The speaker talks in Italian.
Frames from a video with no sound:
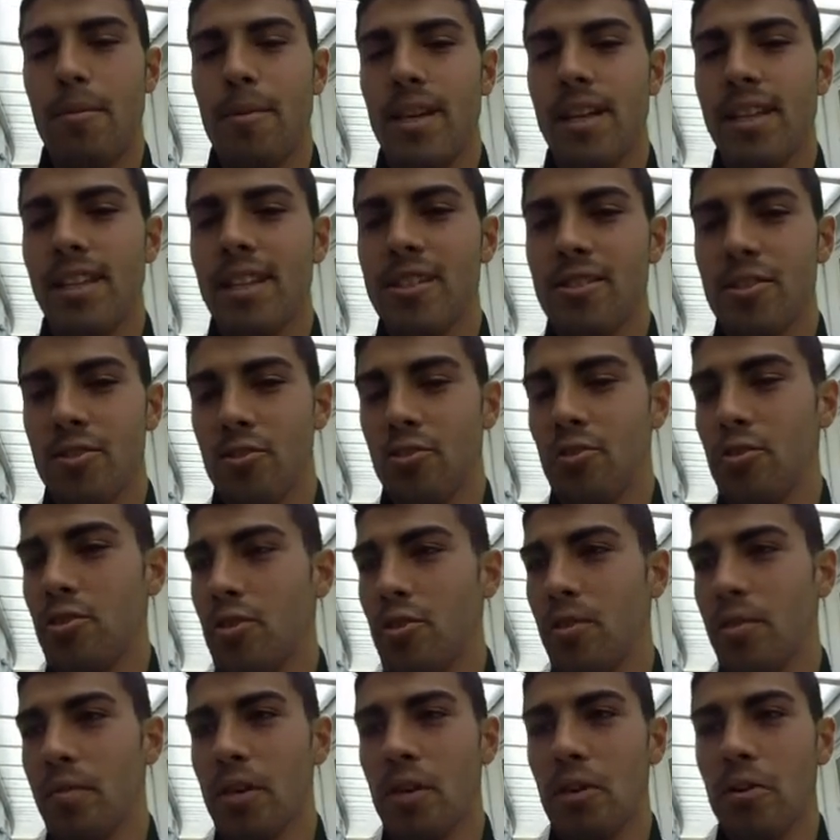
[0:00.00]
Per adesso
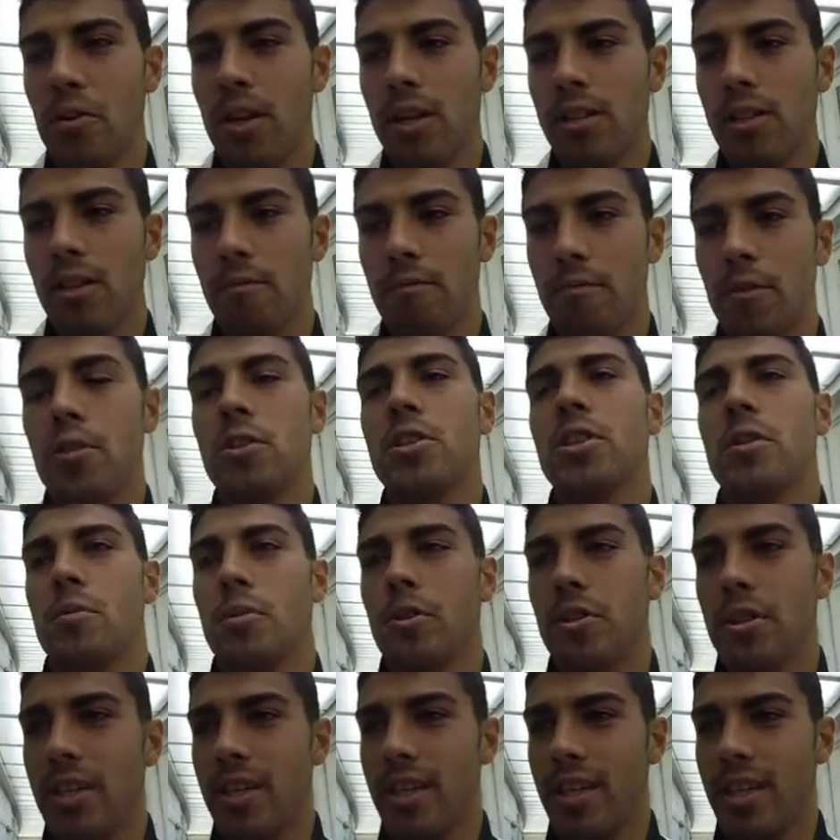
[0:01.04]
sono vincolato al Foggia,
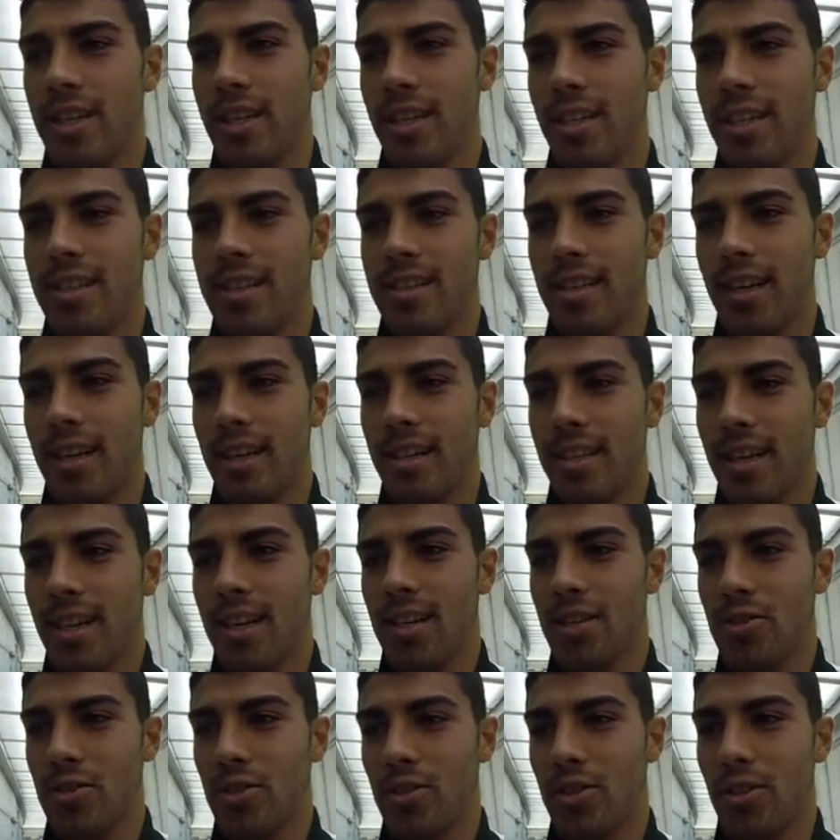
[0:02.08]
poi chissà, il
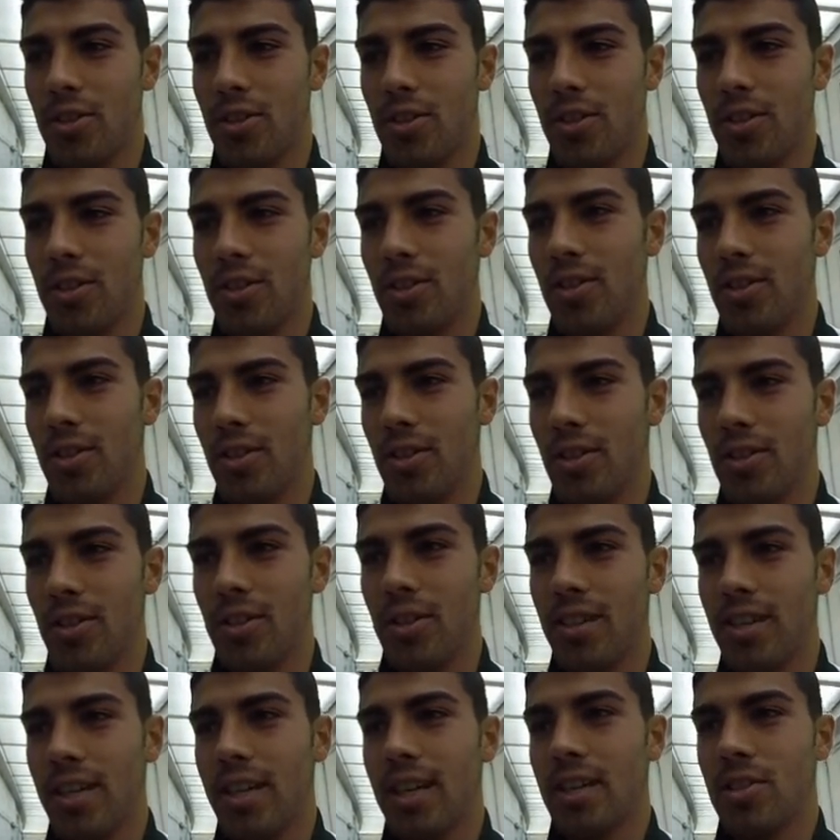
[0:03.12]
calcio,
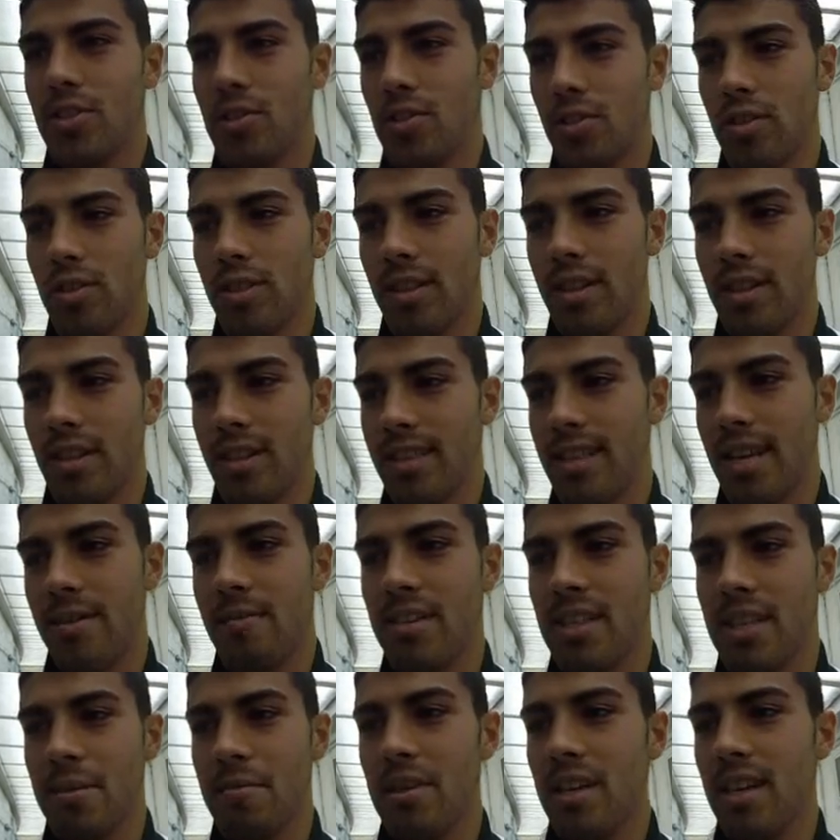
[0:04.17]
il calcio
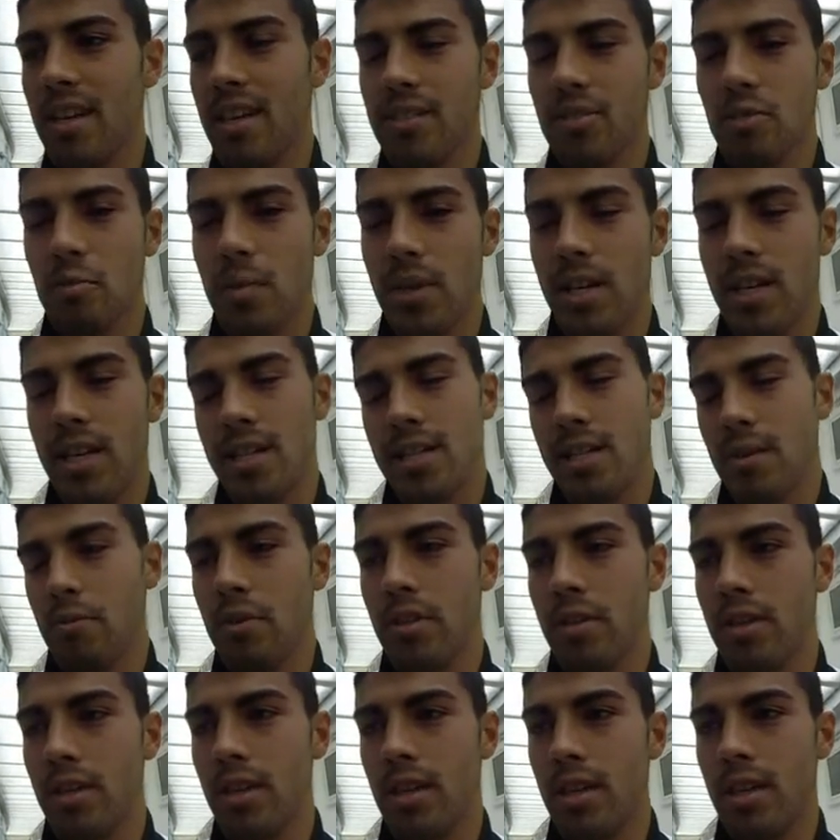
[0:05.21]
riserva sempre delle sorprese,
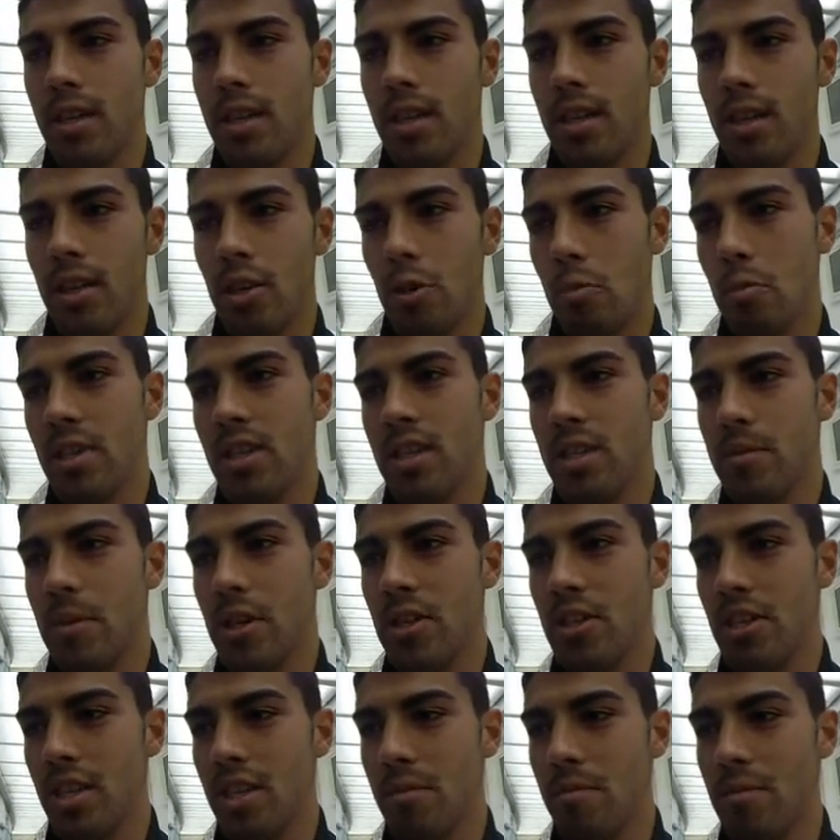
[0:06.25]
quindi non mi
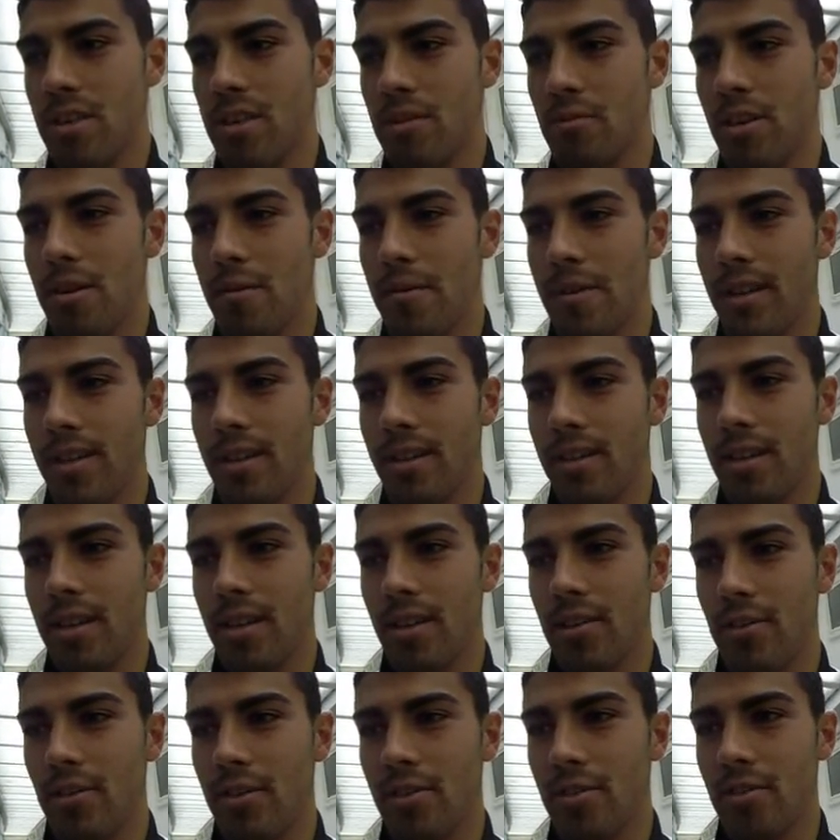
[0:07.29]
dispiacerebbe sicuramente,
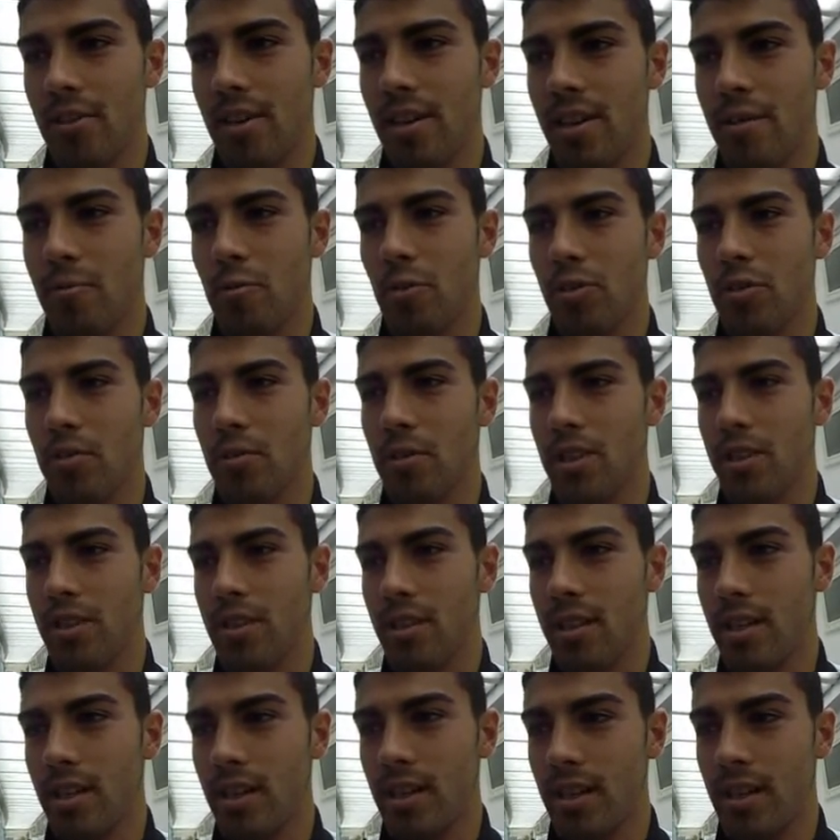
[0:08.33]
ecco, ritornerei molto
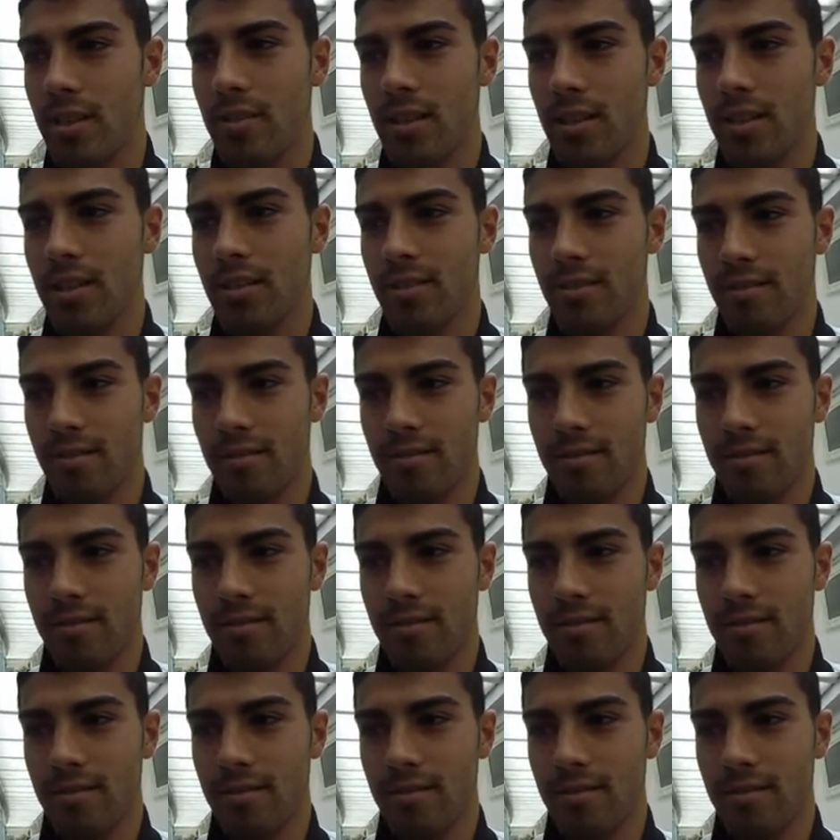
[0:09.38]
volentieri a casa.